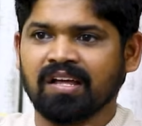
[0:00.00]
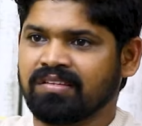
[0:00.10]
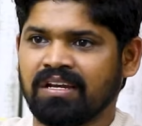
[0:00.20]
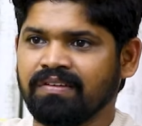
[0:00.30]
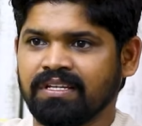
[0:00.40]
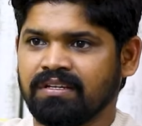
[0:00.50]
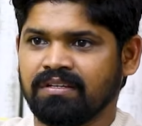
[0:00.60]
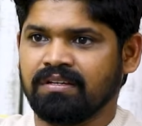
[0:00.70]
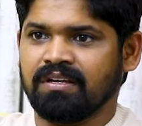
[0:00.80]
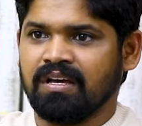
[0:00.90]
నాకు తెలియదు
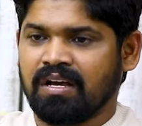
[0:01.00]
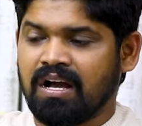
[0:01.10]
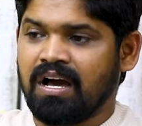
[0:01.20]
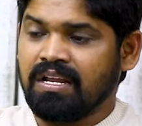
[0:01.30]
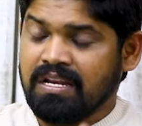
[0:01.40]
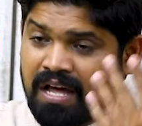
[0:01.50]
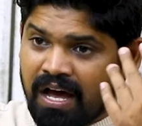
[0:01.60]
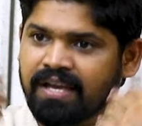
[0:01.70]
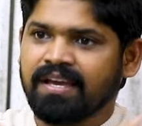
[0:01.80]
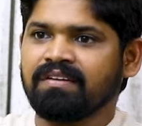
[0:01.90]
కానీ
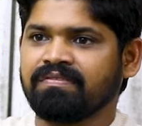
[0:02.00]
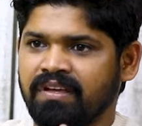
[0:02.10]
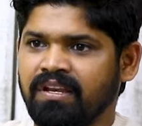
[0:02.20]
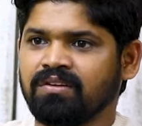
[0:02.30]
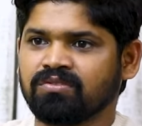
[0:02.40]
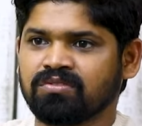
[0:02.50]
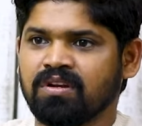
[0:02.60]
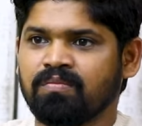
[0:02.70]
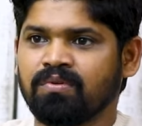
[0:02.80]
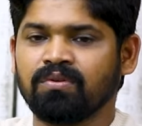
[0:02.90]
నాకే ఆ ఫీలింగ్
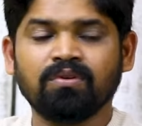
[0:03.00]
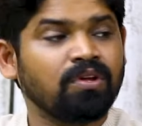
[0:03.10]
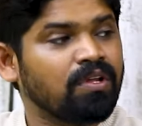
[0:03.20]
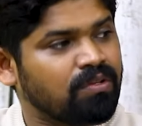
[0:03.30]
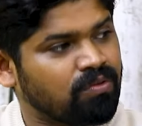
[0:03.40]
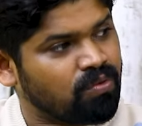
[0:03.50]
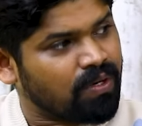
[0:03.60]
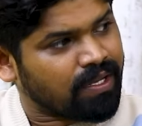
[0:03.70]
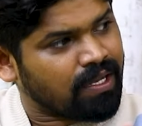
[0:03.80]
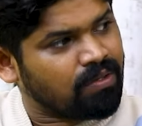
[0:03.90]
వస్తున్నప్పుడు
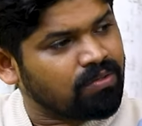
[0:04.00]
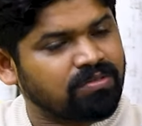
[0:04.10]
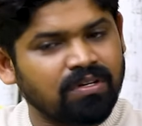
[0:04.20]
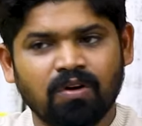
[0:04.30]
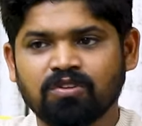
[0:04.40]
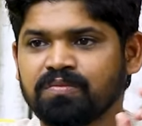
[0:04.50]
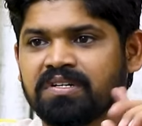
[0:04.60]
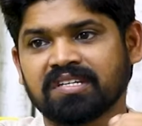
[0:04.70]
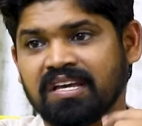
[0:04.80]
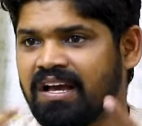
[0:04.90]
దూరంకి వెళ్ళి చూస్తున్న హౌస్
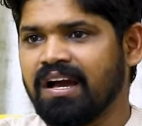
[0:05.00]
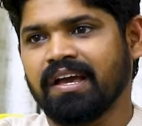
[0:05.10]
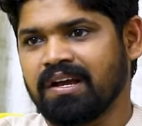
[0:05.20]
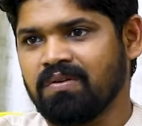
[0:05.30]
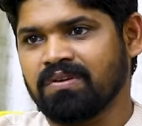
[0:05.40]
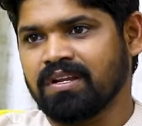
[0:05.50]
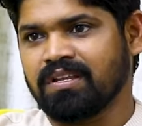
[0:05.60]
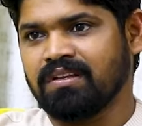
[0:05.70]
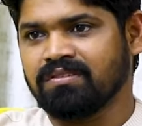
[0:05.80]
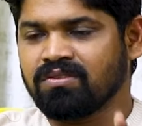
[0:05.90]
మేట్స్కి ఇంకా ఎక్కువ
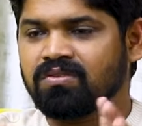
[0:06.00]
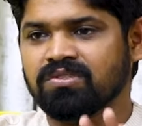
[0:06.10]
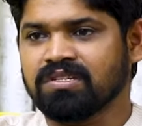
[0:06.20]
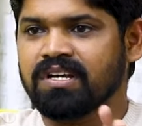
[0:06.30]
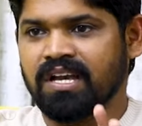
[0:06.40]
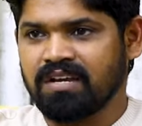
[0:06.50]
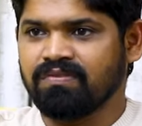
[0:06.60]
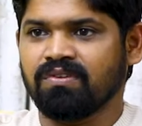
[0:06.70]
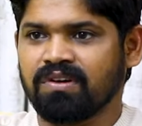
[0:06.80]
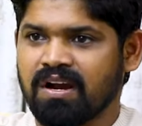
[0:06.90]
ఉంటుంది సో కొంచెం
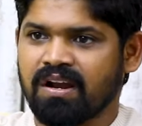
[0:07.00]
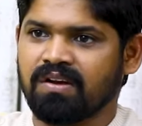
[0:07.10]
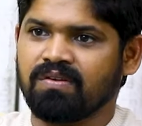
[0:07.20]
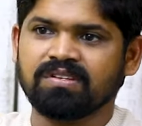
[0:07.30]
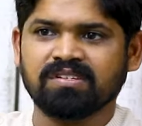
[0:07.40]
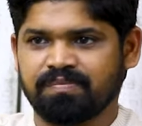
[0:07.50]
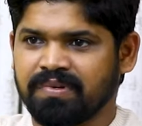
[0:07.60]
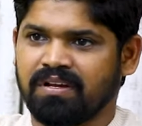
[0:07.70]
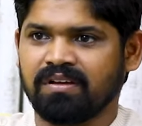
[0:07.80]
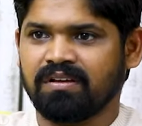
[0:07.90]
కేర్ఫుల్ ఉండండి అని కూడా చెప్పిన